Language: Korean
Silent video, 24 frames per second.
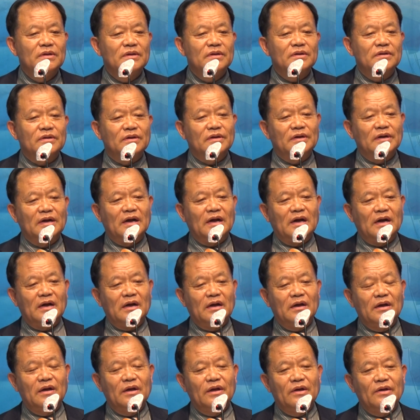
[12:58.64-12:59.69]

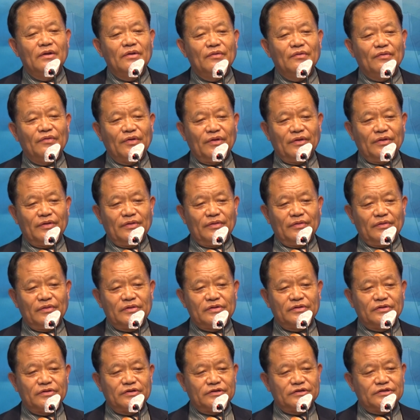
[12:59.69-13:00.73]
그러나 우리는
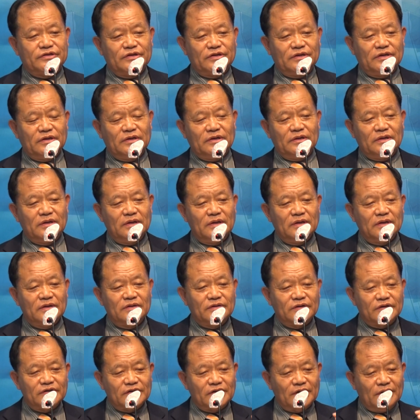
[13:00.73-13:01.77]
그것이
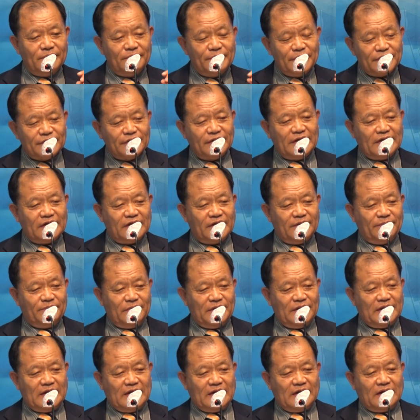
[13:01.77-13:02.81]
그것을 믿어야
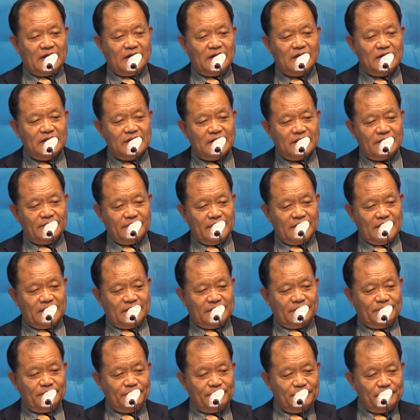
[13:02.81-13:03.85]
됩니다.
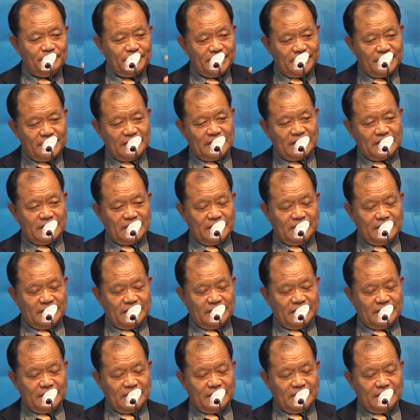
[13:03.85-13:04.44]
아멘. 믿어야